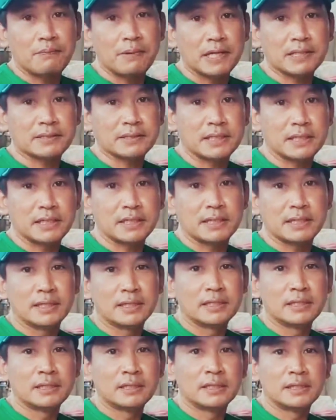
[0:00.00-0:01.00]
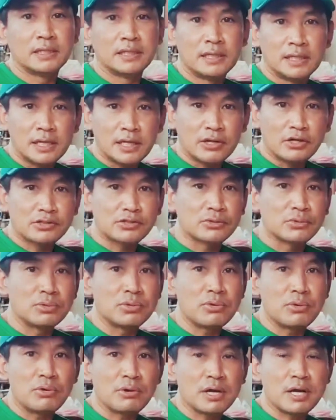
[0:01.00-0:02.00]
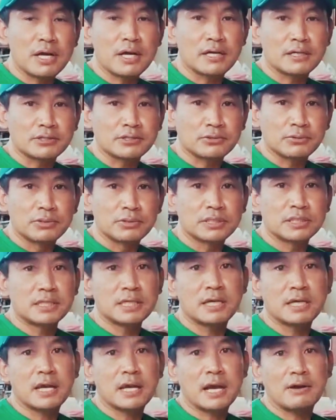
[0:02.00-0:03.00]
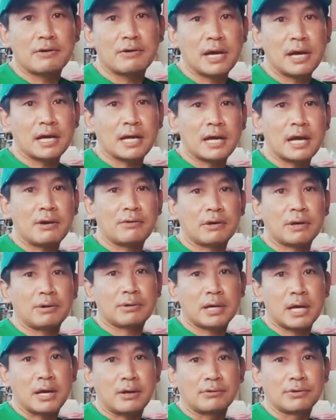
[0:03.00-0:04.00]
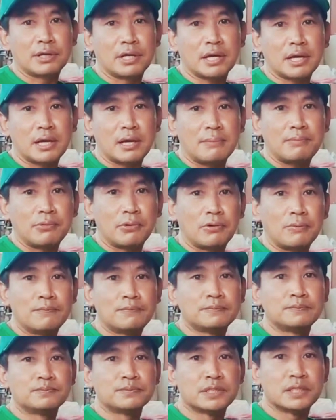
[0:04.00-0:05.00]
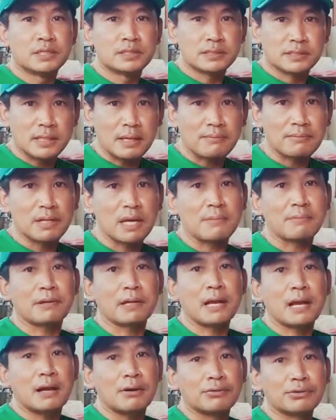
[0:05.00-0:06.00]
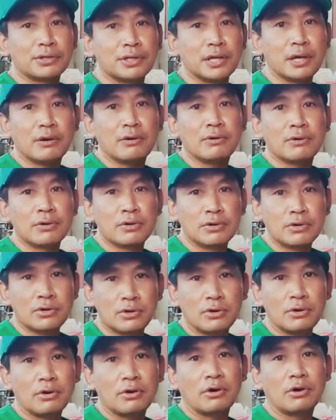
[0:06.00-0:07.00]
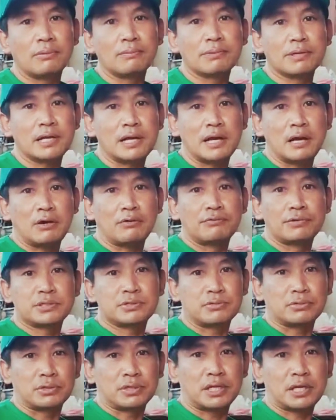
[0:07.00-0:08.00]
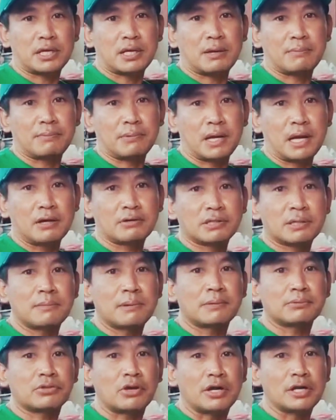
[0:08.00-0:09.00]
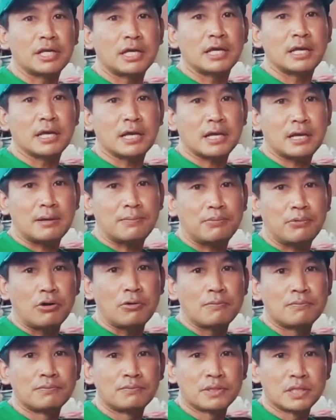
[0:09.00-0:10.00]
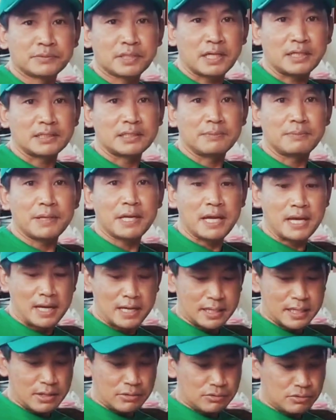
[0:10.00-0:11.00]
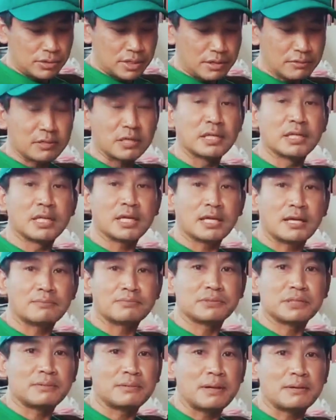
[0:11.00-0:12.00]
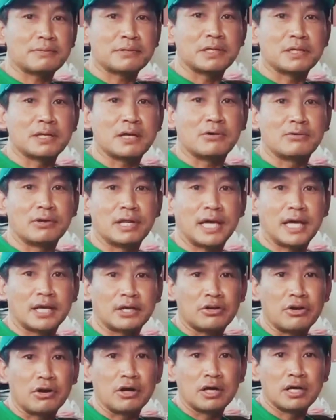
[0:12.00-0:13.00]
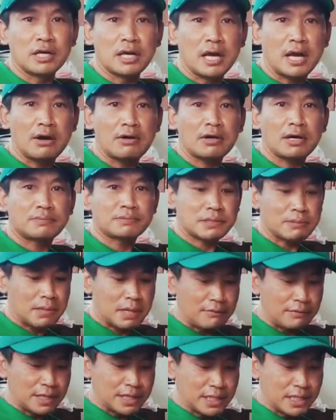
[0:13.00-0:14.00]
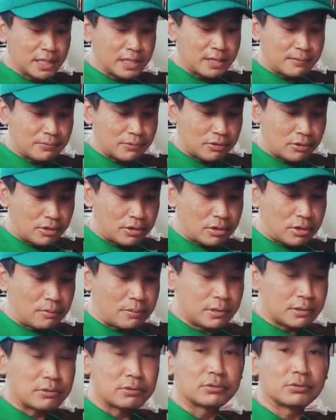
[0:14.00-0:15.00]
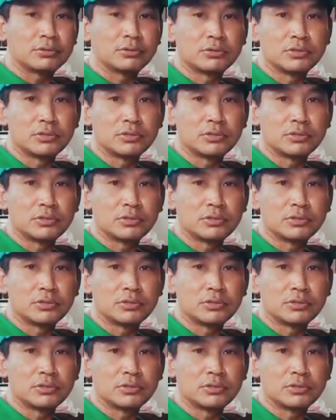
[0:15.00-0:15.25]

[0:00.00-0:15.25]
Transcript: บ089 942 8684แล้วก็ 0650495999 นะครับผมสำหรับข้าวเหนียวหอมขาววิสุทธ์นะครับเอาสำหรับตอนนี้นะครับผมกสิไปหาแนวอยู่แนวกินนะครับสำหรับกินเขาแรงเนาะเอาครับสำหรับวันนี้ครับขอขอบพระคุณ